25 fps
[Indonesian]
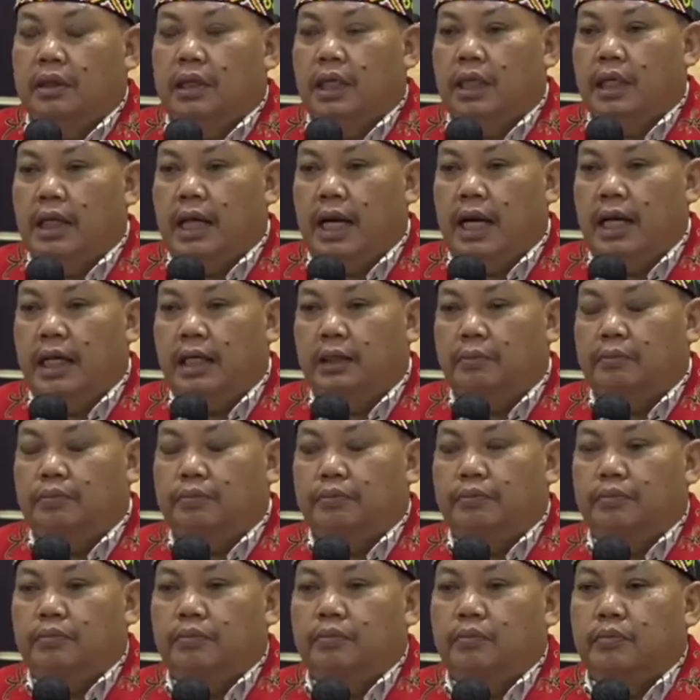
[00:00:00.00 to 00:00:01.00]

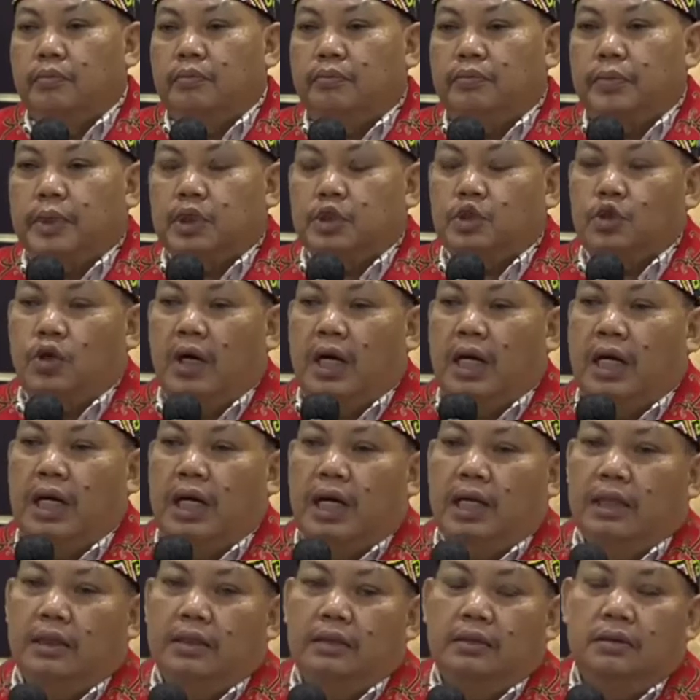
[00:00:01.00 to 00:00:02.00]
terkait
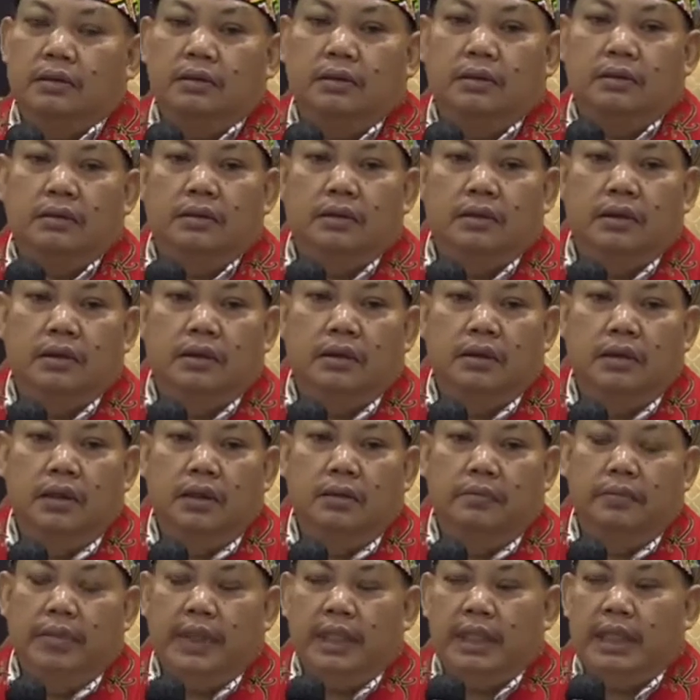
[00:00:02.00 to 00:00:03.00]
persoalan
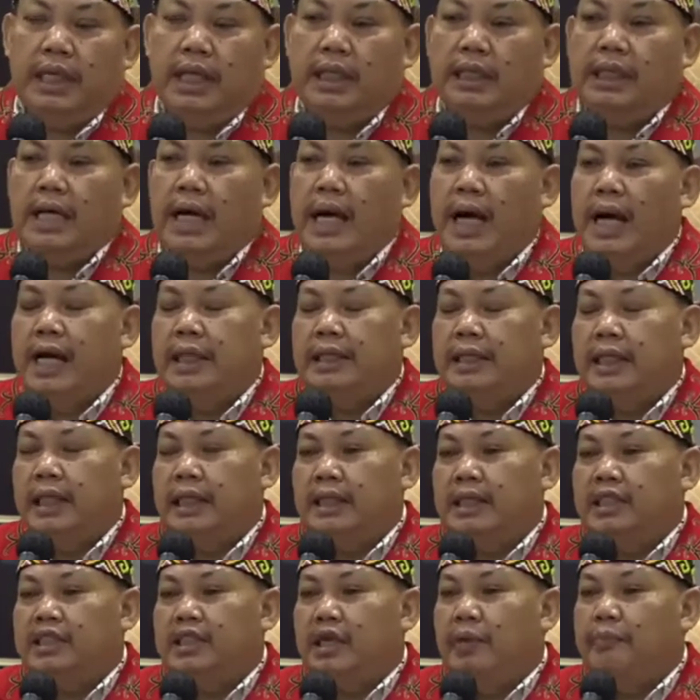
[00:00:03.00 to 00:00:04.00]
pernyataan
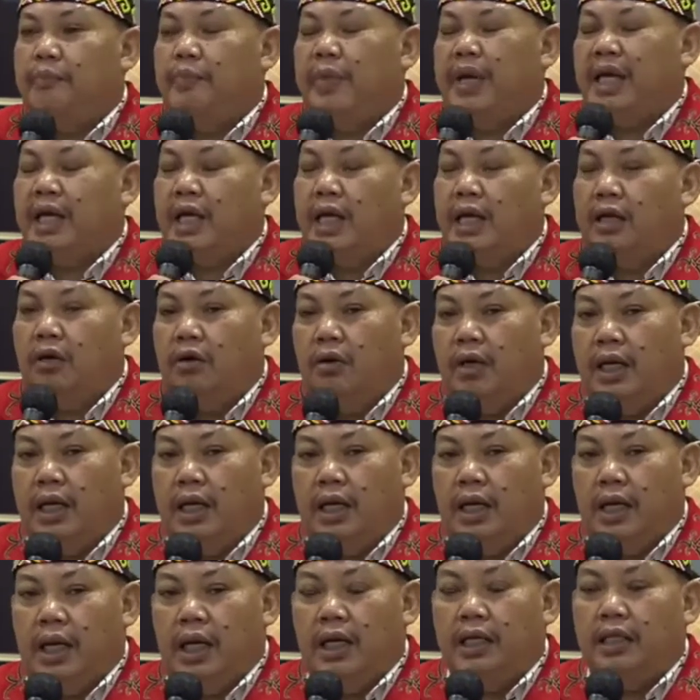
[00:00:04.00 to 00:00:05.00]
yang disampaikan
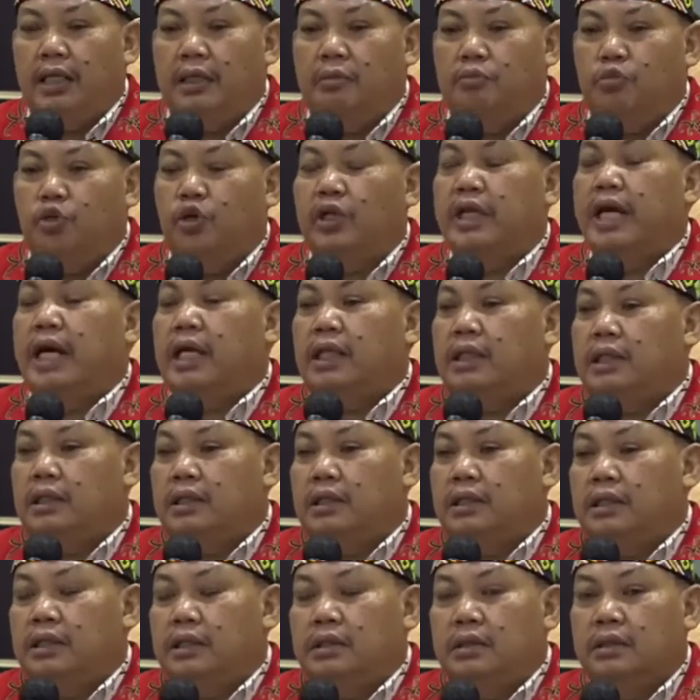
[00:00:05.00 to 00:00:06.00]
oleh Edi
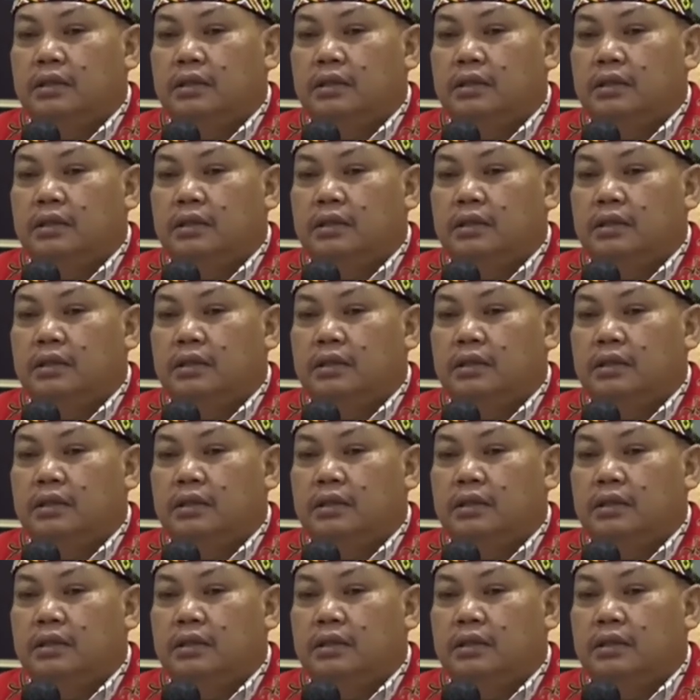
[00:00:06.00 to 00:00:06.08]
Mulyadi